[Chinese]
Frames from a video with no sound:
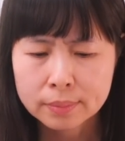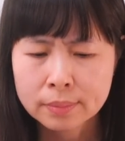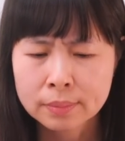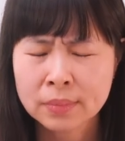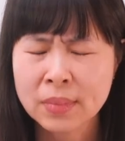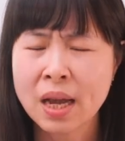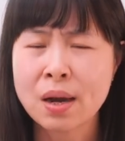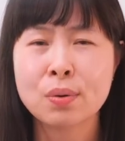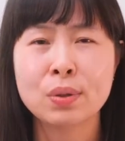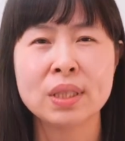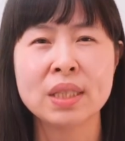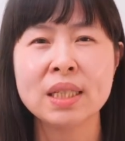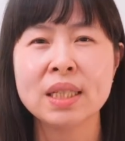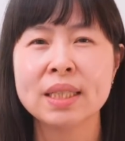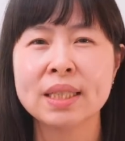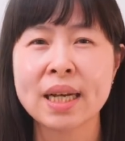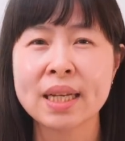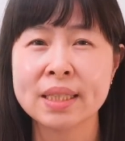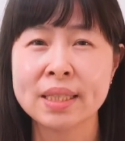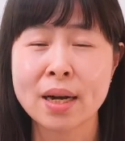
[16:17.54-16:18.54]
那我自
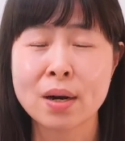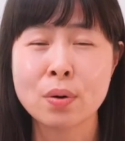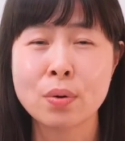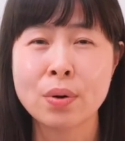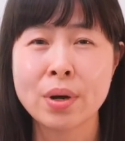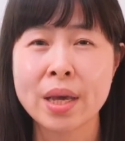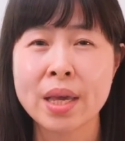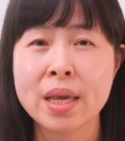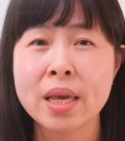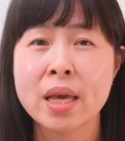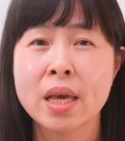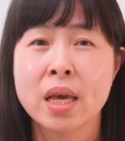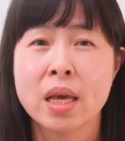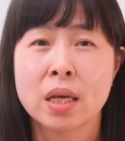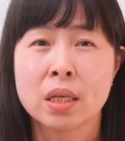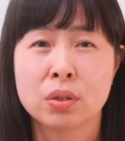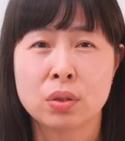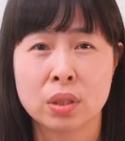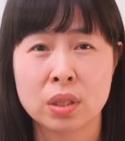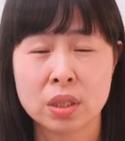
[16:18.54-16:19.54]
己在教会
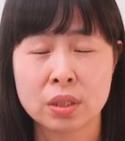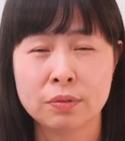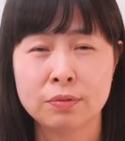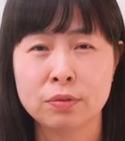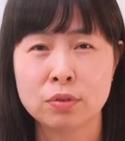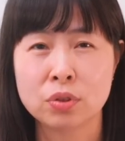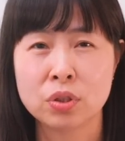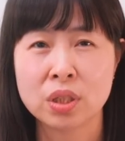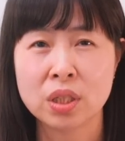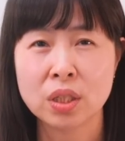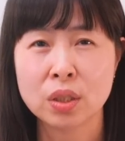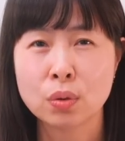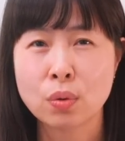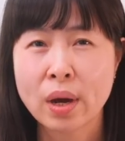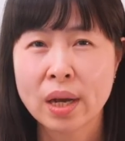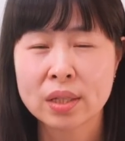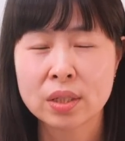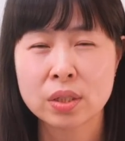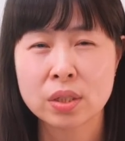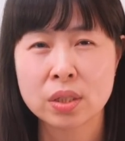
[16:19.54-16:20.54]
全职服侍一
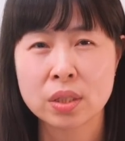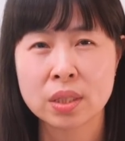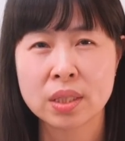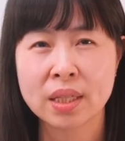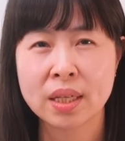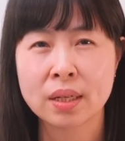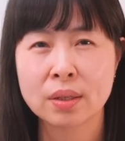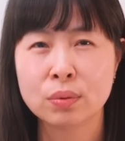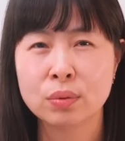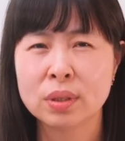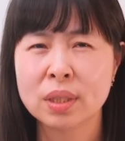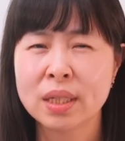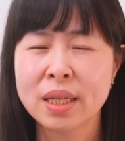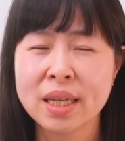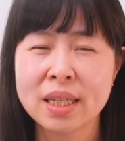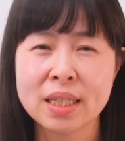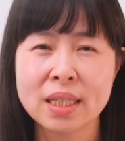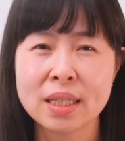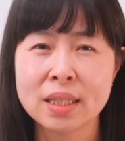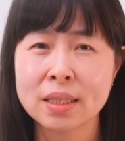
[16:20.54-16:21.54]
段时间，我的
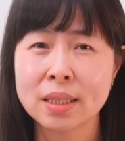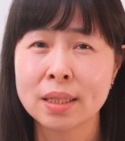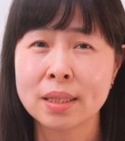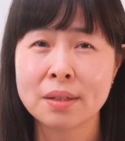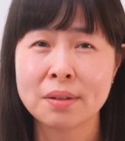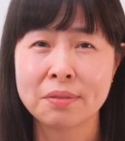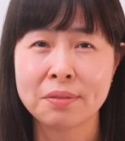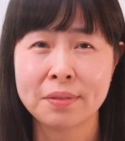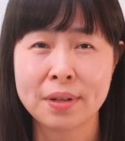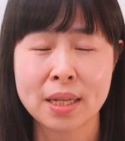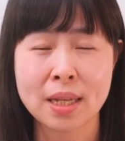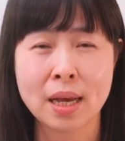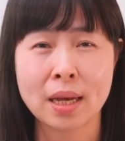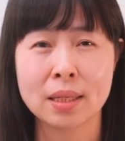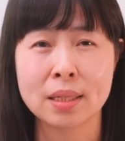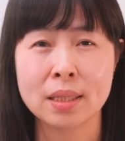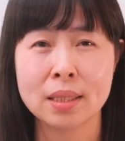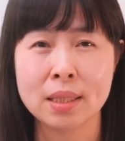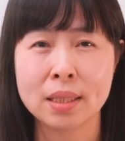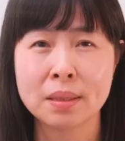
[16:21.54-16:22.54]
内心真的非
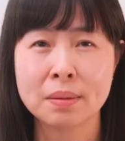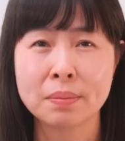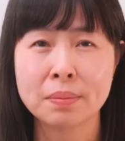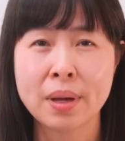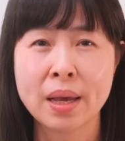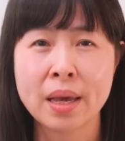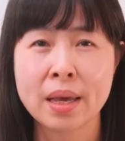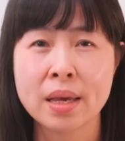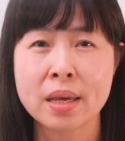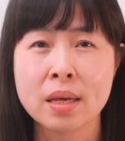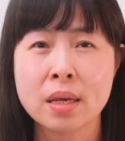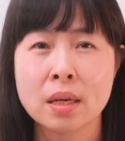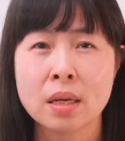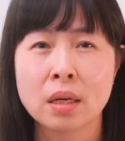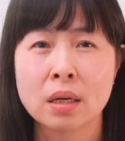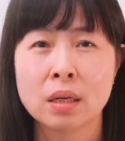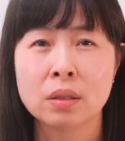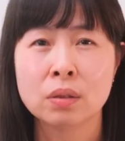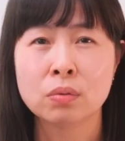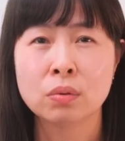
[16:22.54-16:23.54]
常的敬佩。
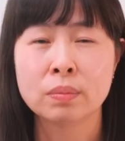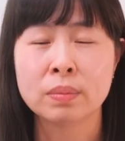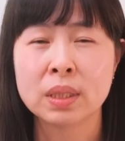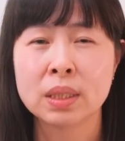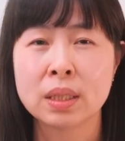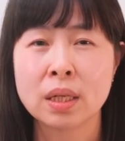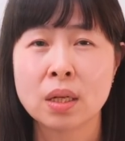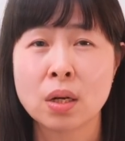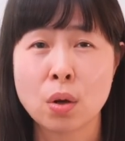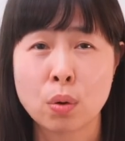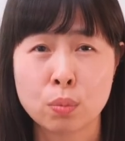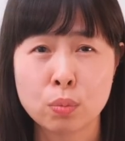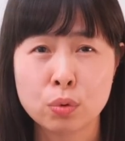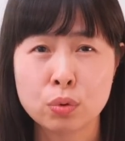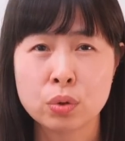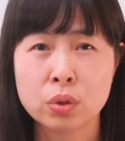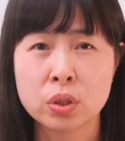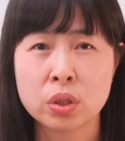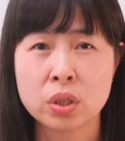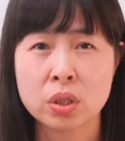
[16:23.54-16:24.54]
呃，我们的刘
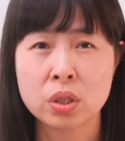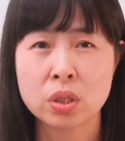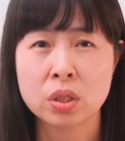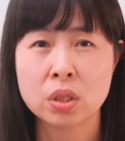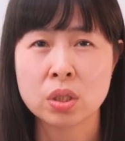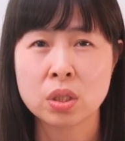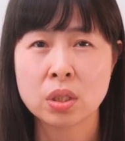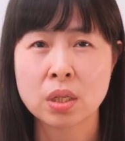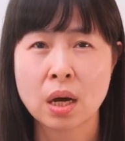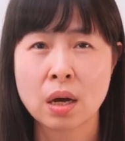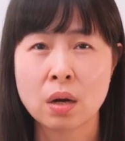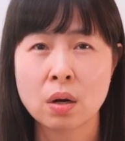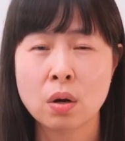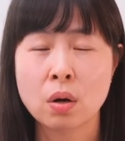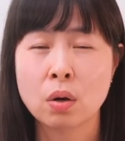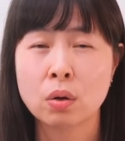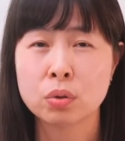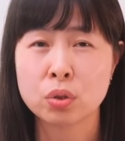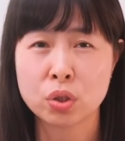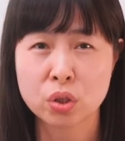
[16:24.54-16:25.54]
牧师，然
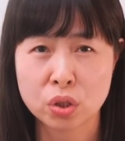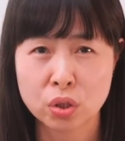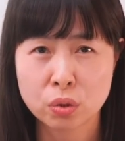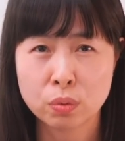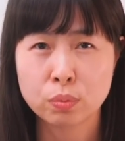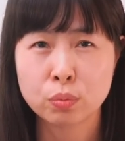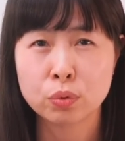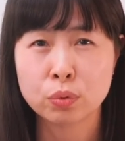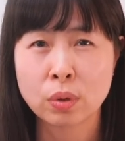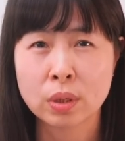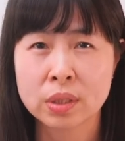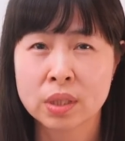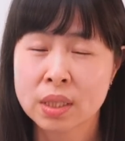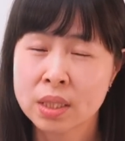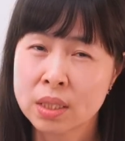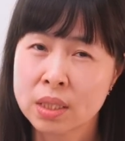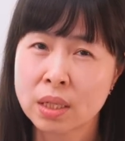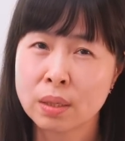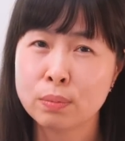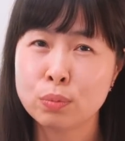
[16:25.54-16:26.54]
后师母，
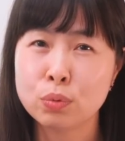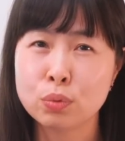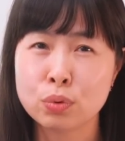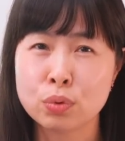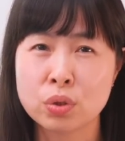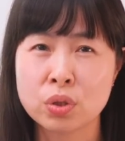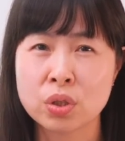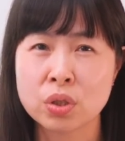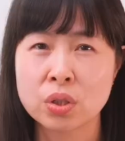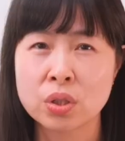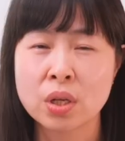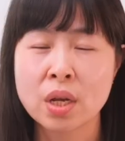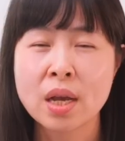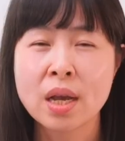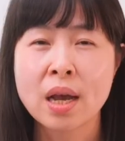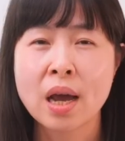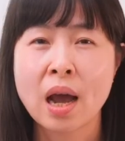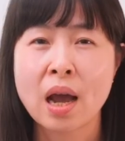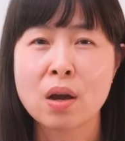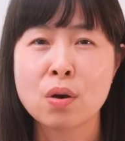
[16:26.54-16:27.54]
圣真牧师，
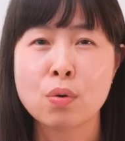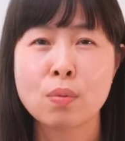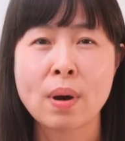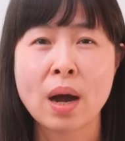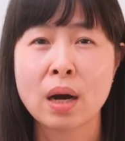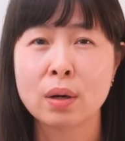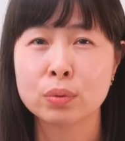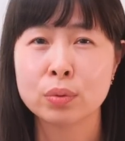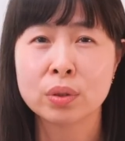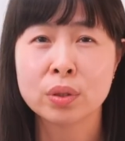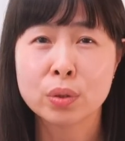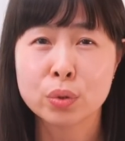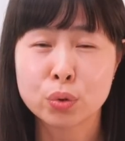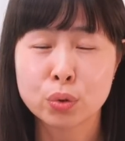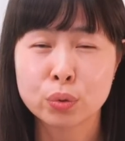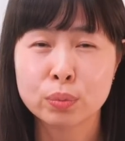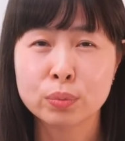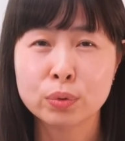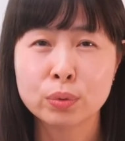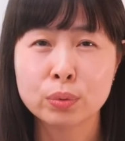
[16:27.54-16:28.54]
还有我们好多的
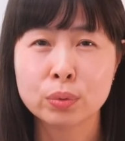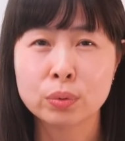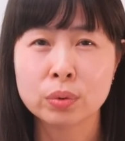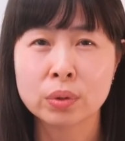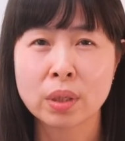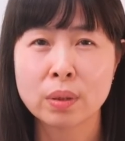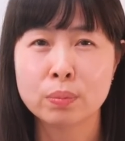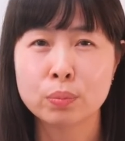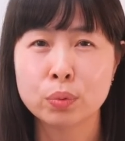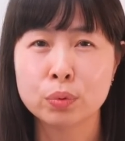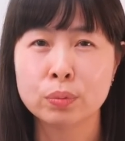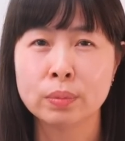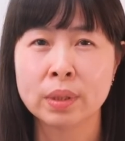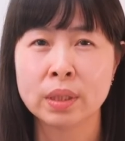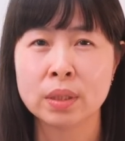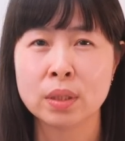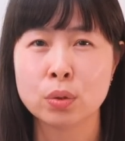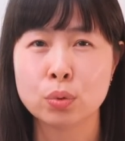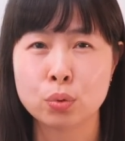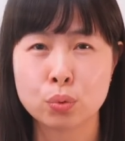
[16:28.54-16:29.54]
区牧都跟部
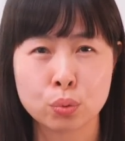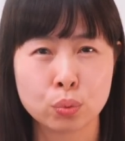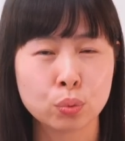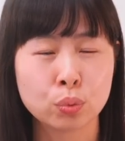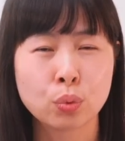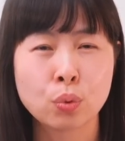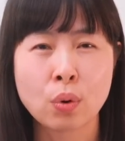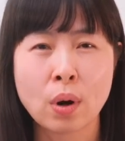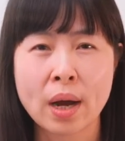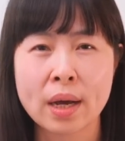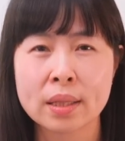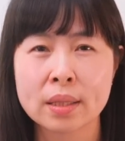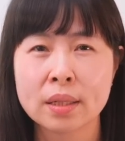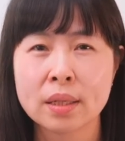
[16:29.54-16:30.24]
门的主管，